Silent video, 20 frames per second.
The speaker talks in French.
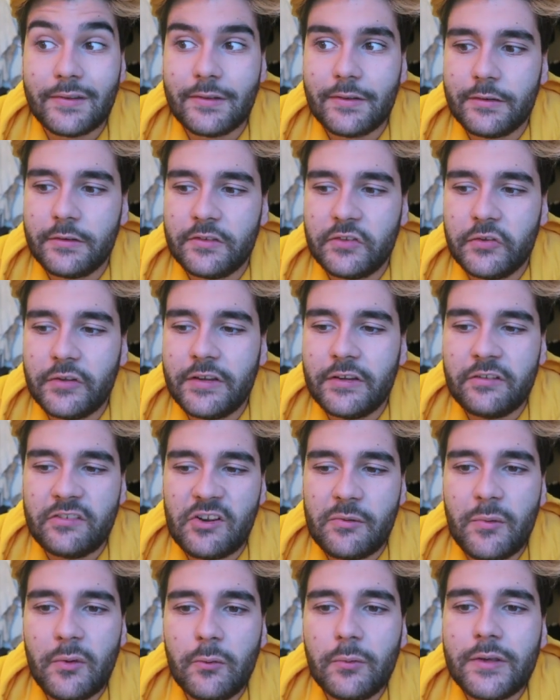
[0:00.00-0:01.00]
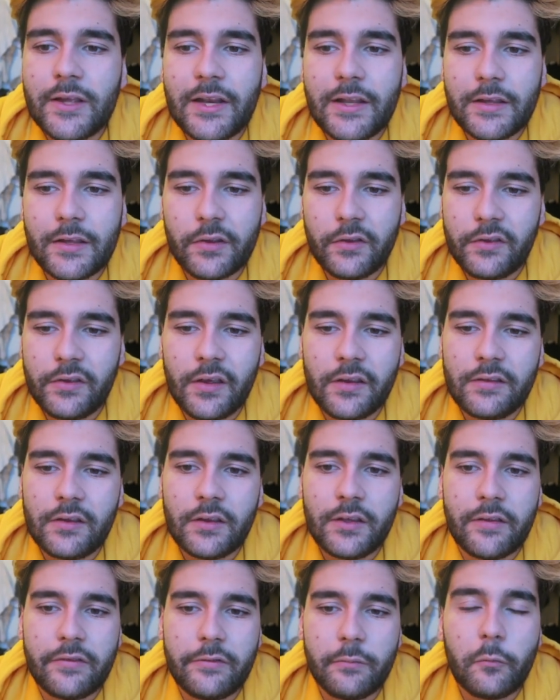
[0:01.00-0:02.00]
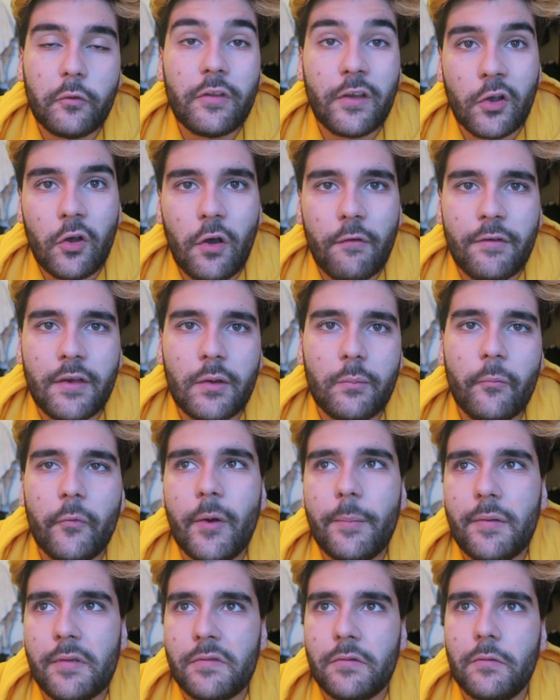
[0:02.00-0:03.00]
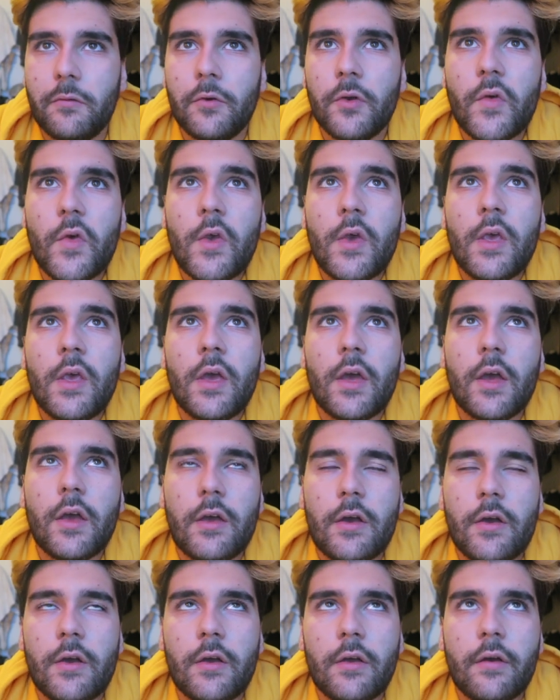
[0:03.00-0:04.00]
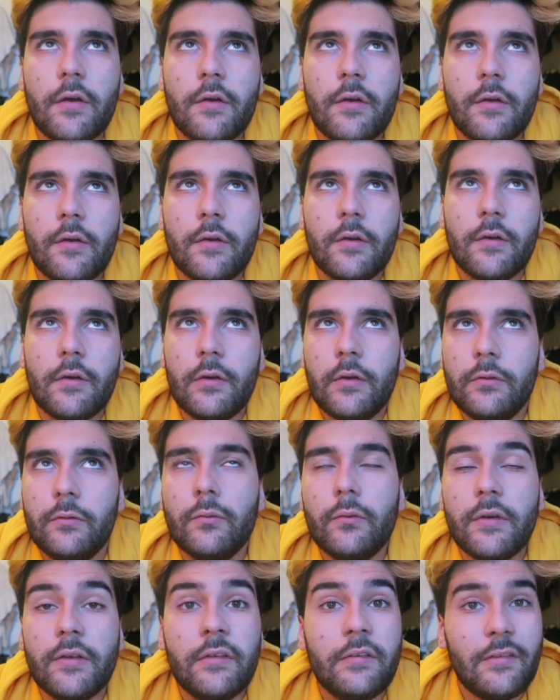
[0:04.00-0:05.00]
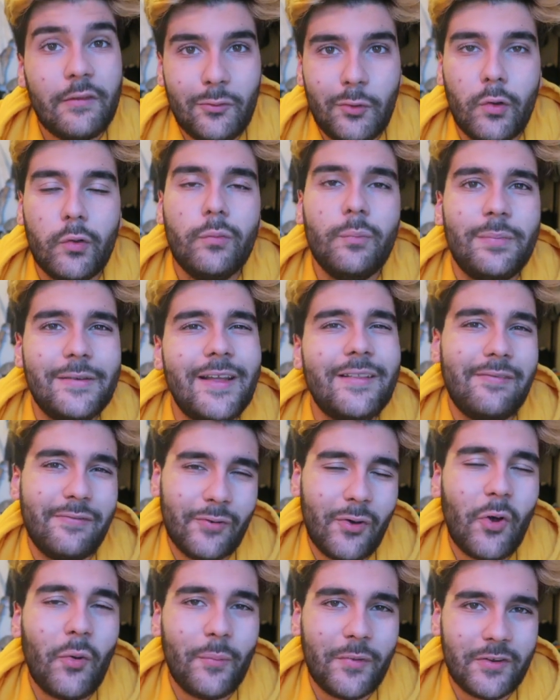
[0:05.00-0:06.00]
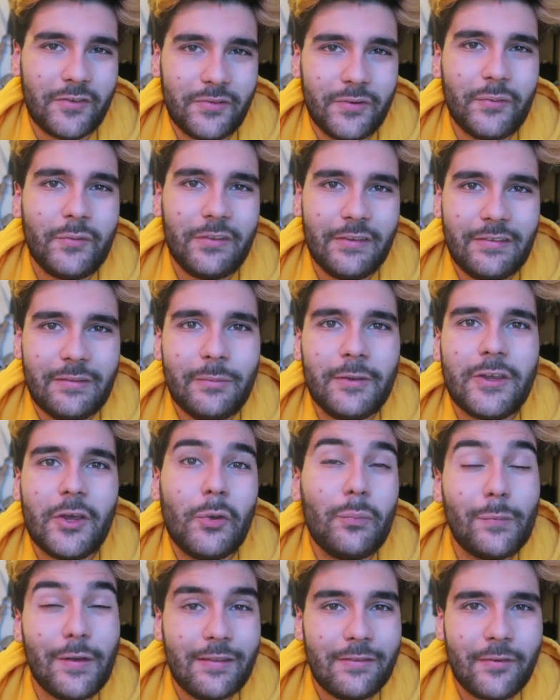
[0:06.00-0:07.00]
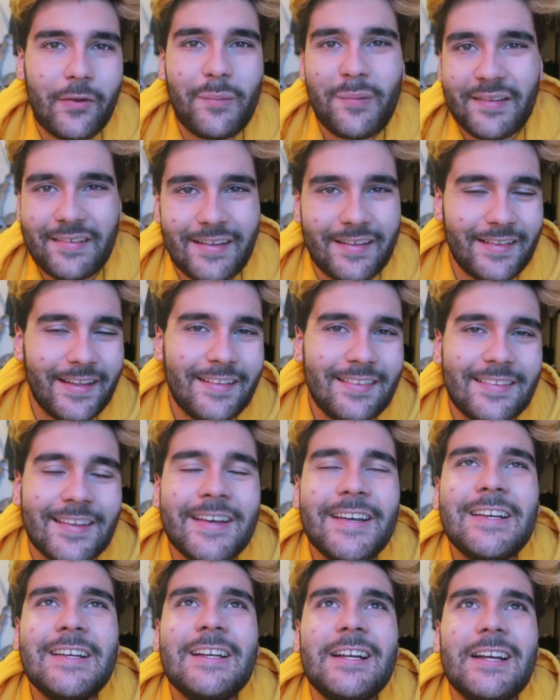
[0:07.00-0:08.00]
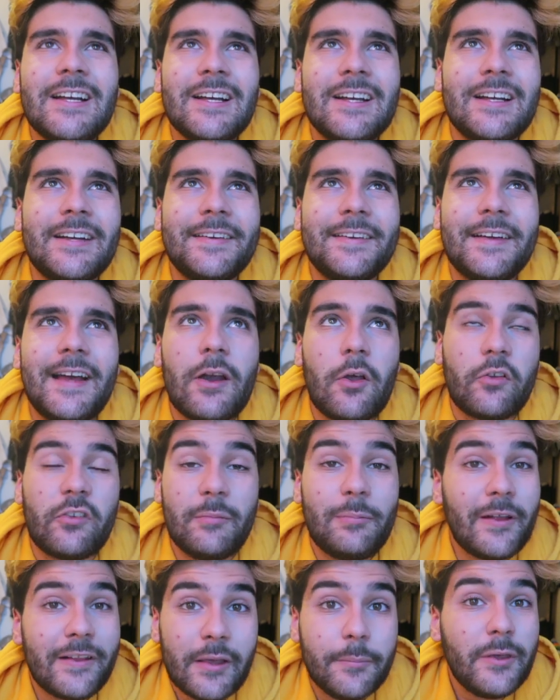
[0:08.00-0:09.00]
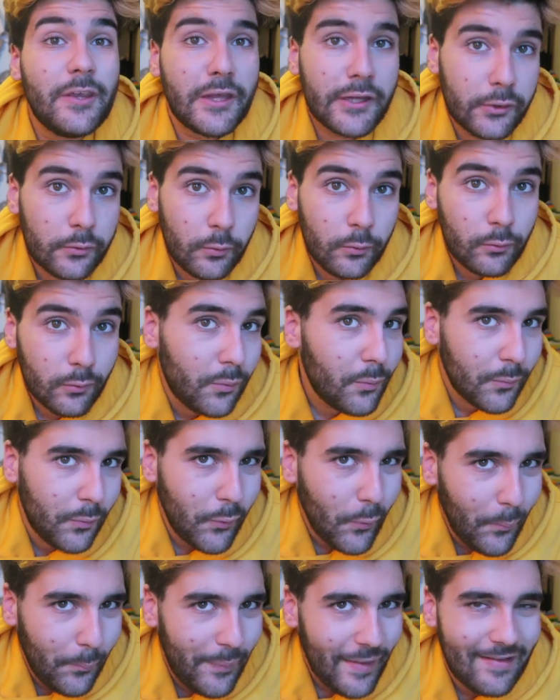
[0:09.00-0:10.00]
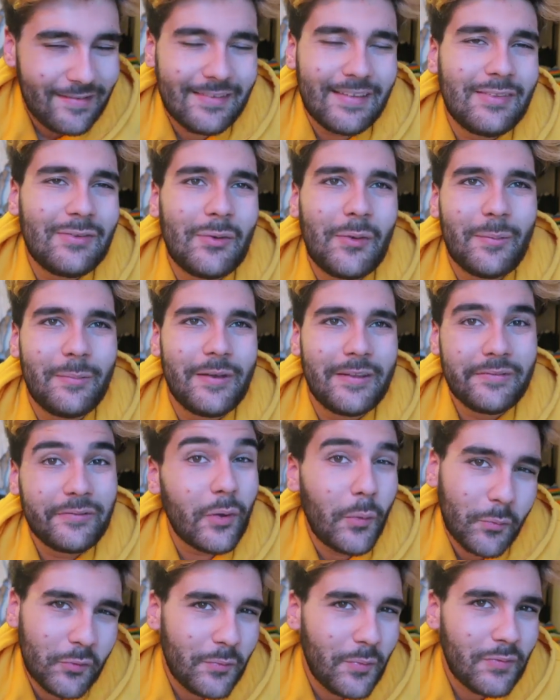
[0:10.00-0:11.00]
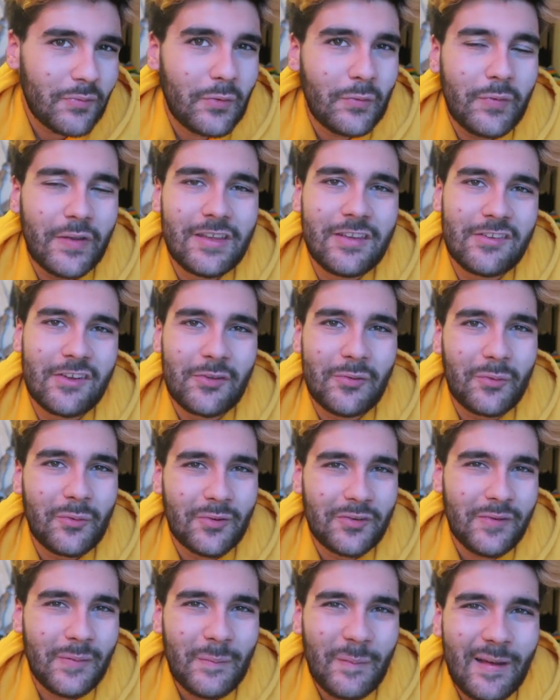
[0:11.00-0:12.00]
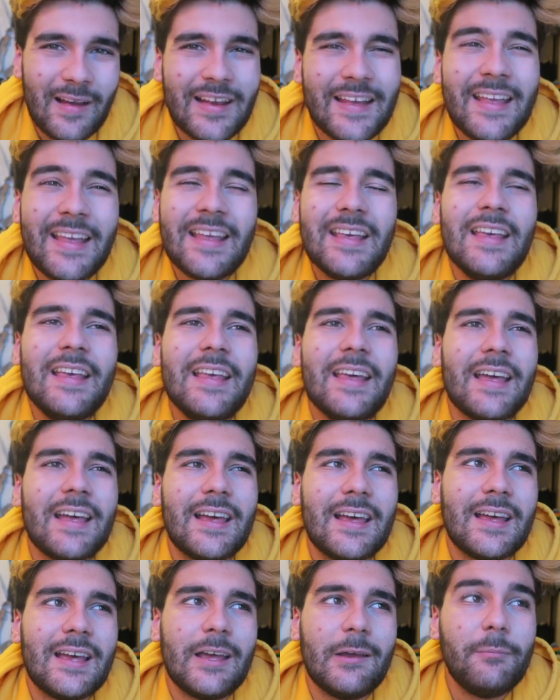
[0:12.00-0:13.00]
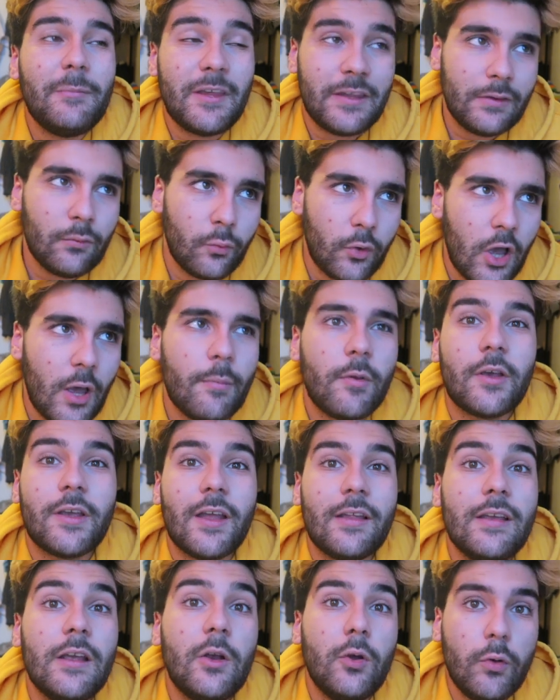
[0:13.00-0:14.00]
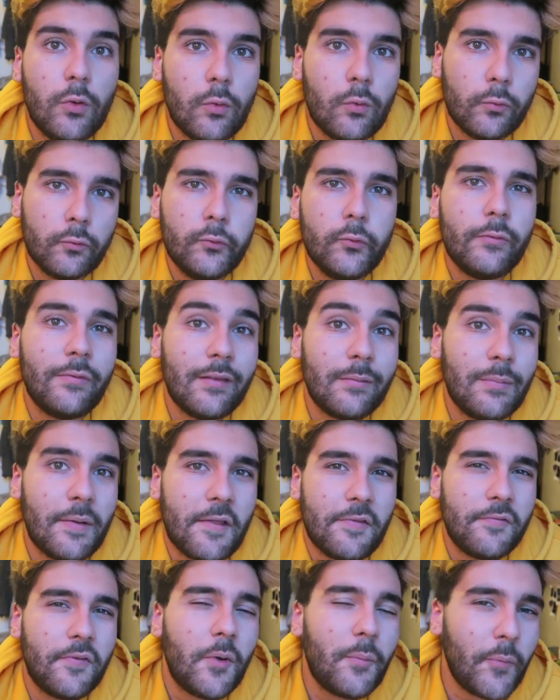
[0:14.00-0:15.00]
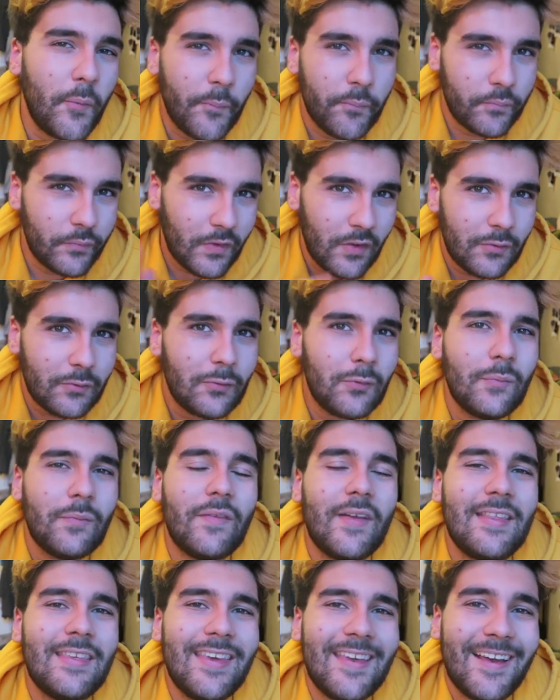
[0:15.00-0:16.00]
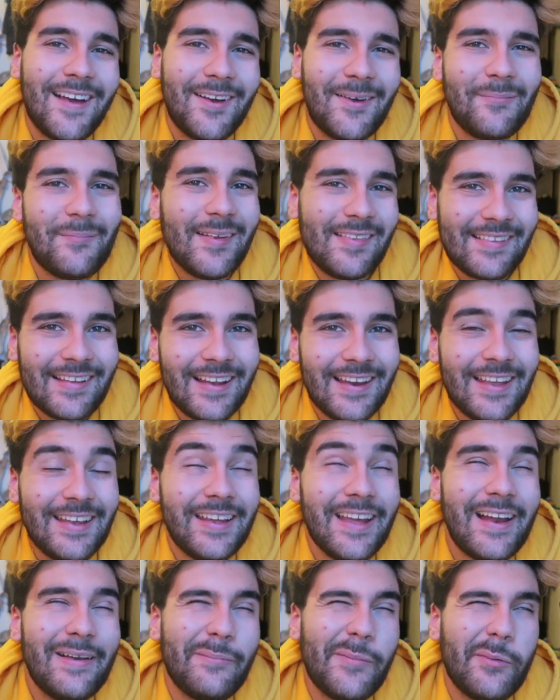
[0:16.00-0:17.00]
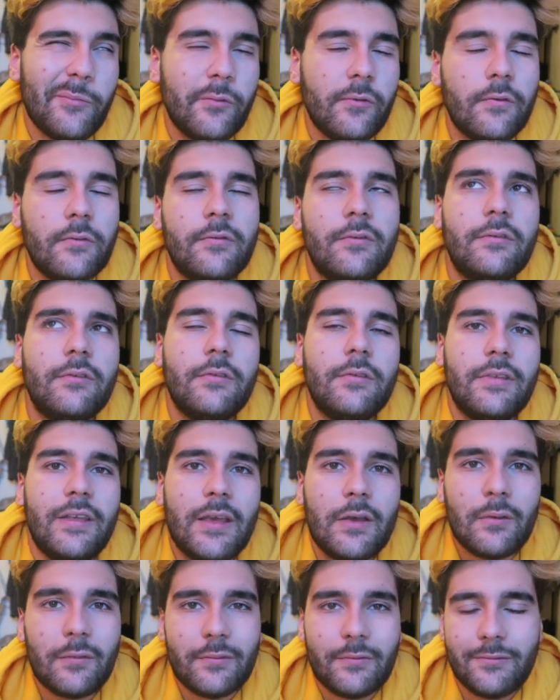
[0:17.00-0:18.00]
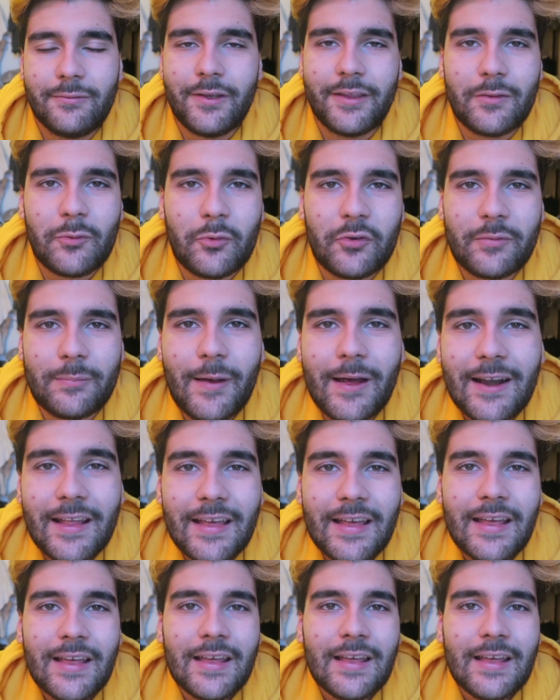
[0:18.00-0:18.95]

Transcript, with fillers: Hein. Je n'ai jamais eu quelqu'un qui a été quasiment d'accord avec moi parce que euh, donc c'est sur une plateforme. Hein. Je vais vous expliquer une plateforme internet. Euh, alors j'ai plein d'amis qui ne n'ont pas cette plateforme. Je pense que vous voyez déjà de quoi je vais parler, euh, mais qui ont quand même regardé le contenu de cette plateforme d'une manière pas très légale, mais bon, vous, vous voyez de quoi je parle.